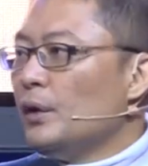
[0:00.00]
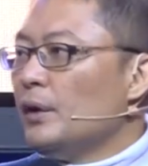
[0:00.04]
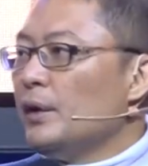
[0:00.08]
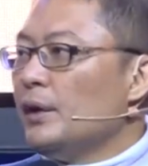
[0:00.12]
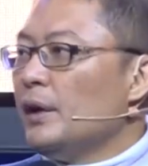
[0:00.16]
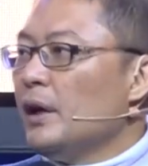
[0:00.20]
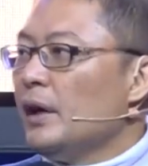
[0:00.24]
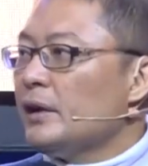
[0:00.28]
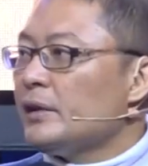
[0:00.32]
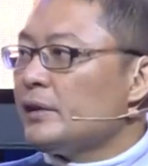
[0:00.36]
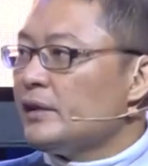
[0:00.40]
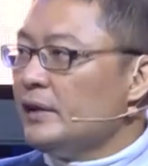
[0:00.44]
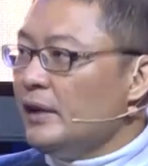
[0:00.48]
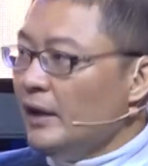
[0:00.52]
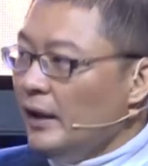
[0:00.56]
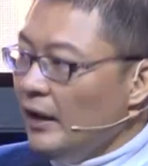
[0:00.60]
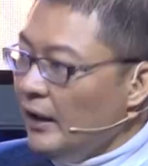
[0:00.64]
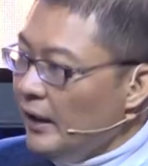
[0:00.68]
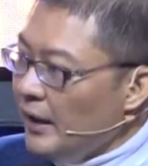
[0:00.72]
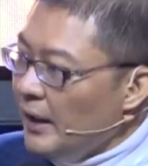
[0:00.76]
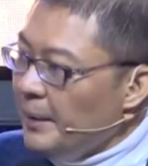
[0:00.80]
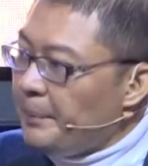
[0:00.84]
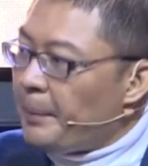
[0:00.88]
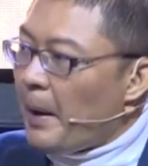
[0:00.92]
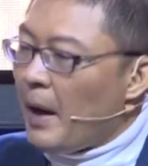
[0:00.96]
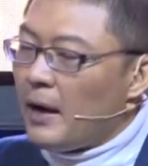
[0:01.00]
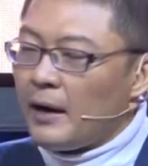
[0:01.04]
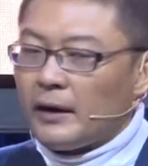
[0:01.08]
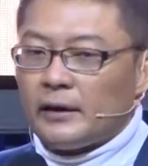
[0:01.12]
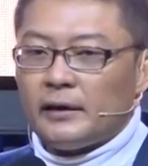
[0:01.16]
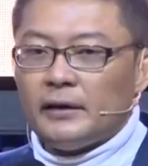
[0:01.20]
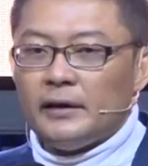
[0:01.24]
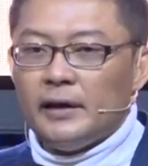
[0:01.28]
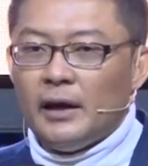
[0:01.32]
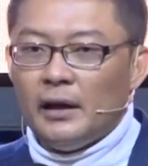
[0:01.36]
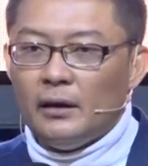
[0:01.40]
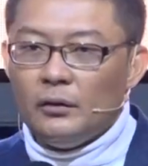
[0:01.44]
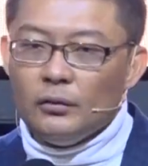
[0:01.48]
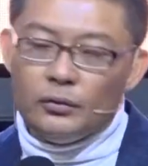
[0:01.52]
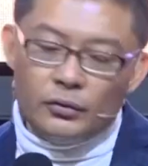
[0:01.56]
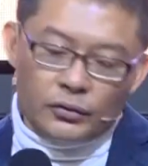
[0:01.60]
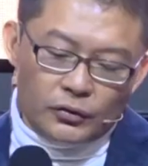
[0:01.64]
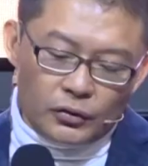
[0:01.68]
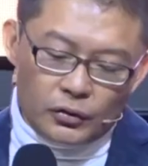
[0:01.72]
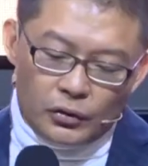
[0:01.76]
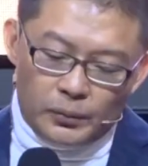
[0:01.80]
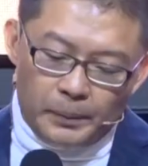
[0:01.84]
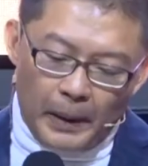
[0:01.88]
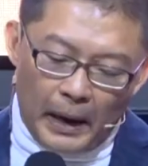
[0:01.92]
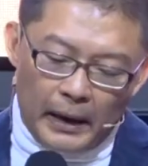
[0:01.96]
Ya, sili banget, ya
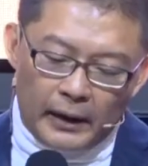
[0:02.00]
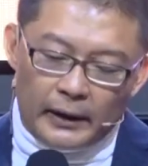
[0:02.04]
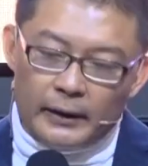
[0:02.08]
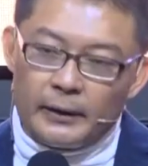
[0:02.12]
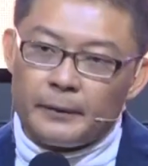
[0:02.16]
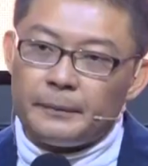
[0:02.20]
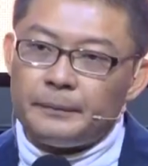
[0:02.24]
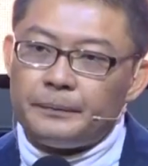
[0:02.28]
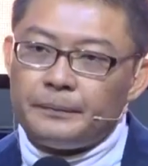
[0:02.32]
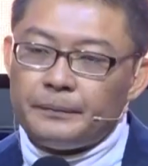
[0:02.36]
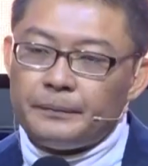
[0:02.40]
lucu banget.